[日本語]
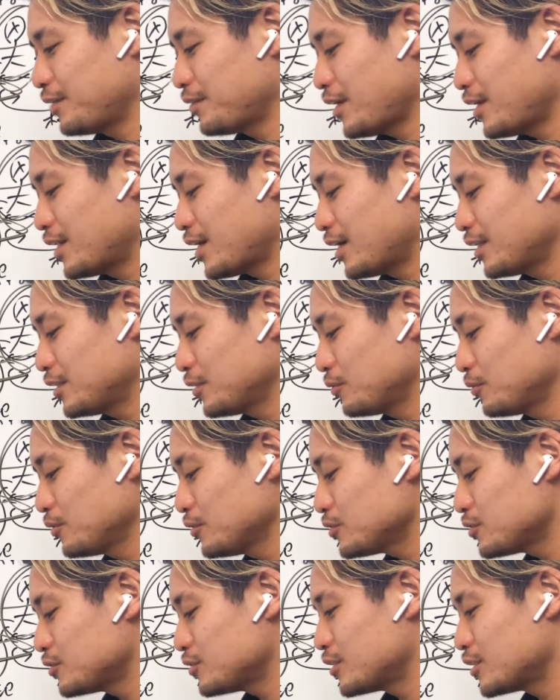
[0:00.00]
ね、なんで
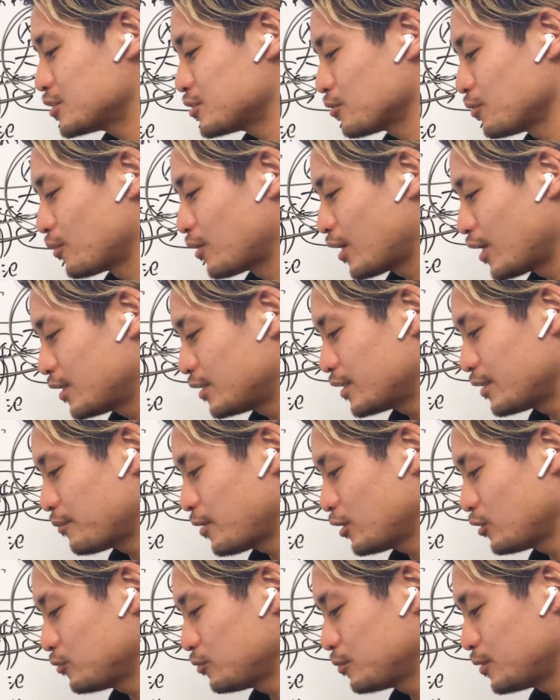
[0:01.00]
殺すんでしょうか。で、
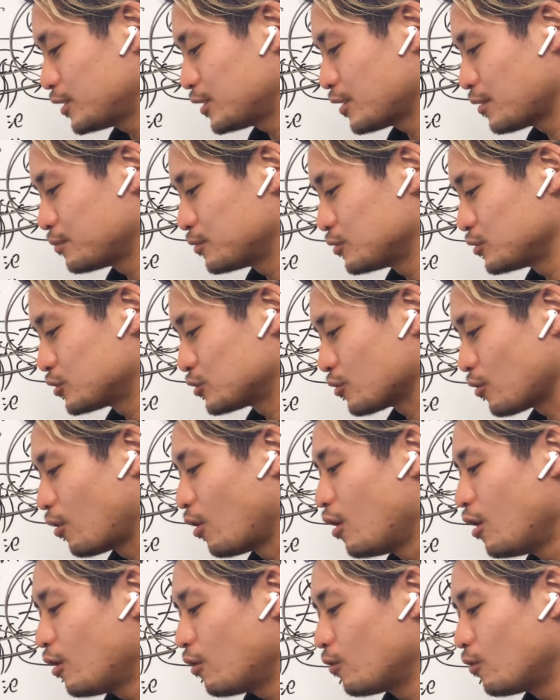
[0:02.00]
まとめた文章。